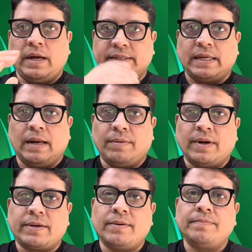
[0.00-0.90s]
আসসালামু
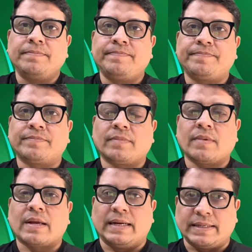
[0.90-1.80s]
আলাইকুম
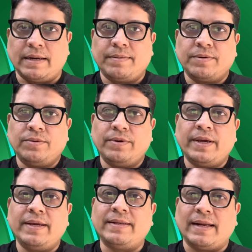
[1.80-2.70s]
কাছের এবং দূরে
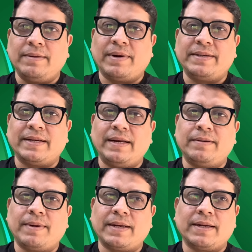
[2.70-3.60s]
ইটালি বা ইটালির
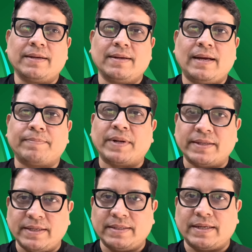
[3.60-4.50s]
বাইরে আপনারা
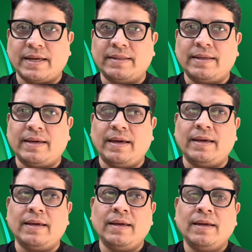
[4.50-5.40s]
যে যেখান থেকে
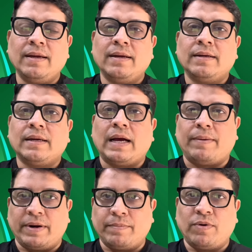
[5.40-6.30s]

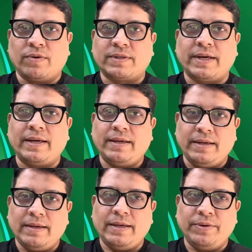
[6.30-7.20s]
আমার এই ব্লগটা
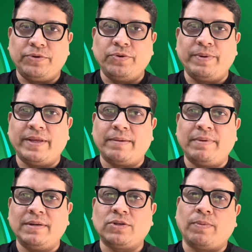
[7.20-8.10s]
ইউটিউবে
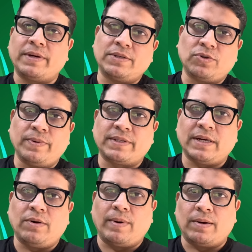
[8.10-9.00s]
দেখবেন সবাইকে শুভেচ্ছা
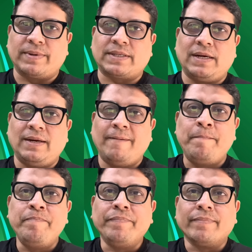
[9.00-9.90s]
ও ভালোবাসা
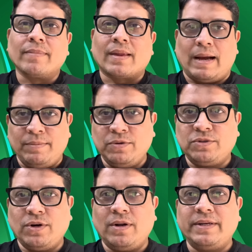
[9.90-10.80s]
আমি
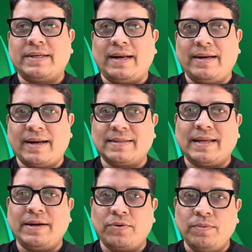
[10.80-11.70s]
উজ্জ্বল ইটালির
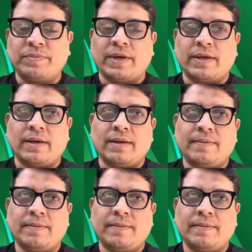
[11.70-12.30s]
রাজধানী রোম থেকে